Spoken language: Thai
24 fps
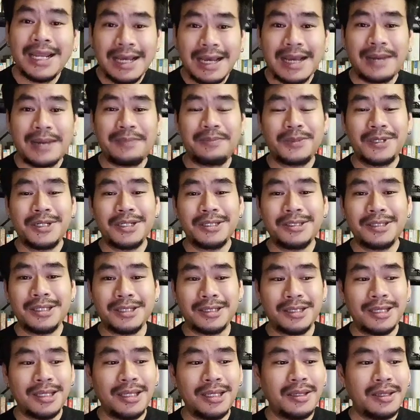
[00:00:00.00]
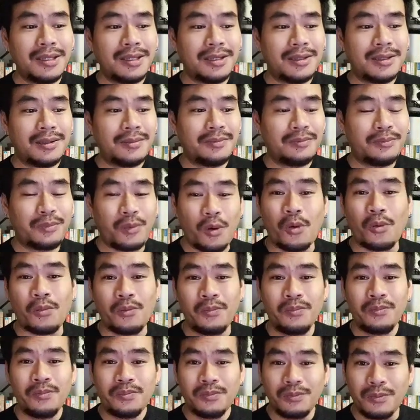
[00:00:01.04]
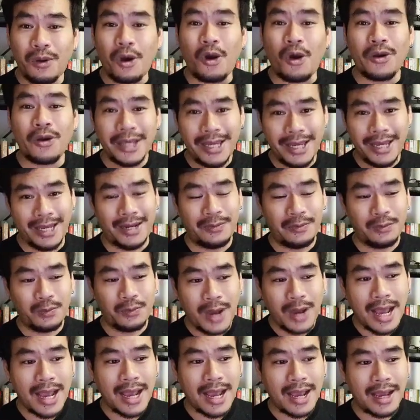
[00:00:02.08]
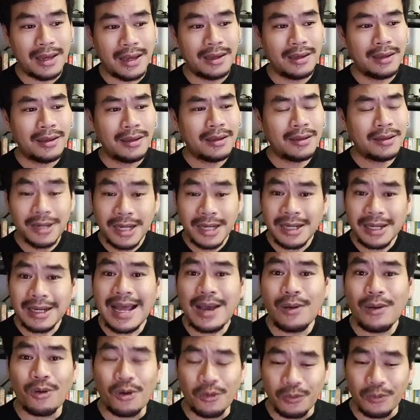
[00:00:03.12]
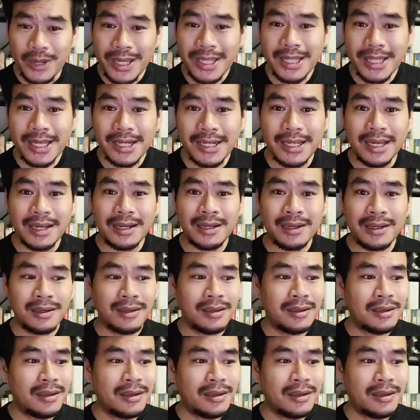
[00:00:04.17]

นี่แหละครับคือสิ่งที่ผมมองเห็นว่าเรื่องเล่าของ พี่ ท่าน เนี้ย